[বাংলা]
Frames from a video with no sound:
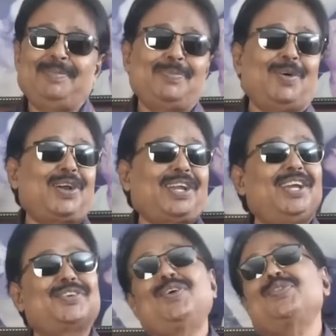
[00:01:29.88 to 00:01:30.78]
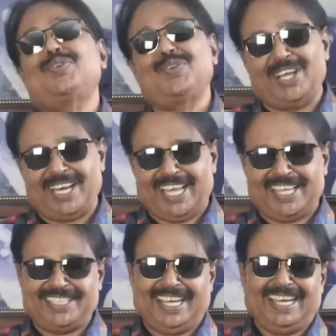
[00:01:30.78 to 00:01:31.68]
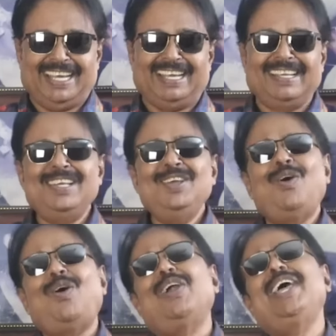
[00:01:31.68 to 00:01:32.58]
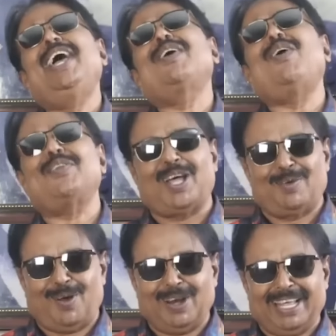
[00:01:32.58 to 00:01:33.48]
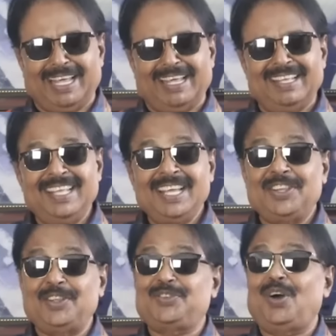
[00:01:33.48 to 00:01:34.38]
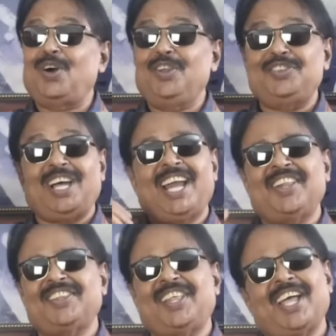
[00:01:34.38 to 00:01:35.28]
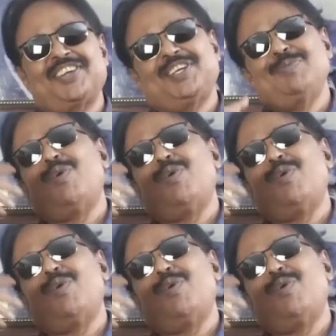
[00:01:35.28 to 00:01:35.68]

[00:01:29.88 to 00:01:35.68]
বিপক্ষে শত্রু দাঁড়ায়া যায় অনেক কথা বলে কিন্তু যখন যার হাতে থাকে সে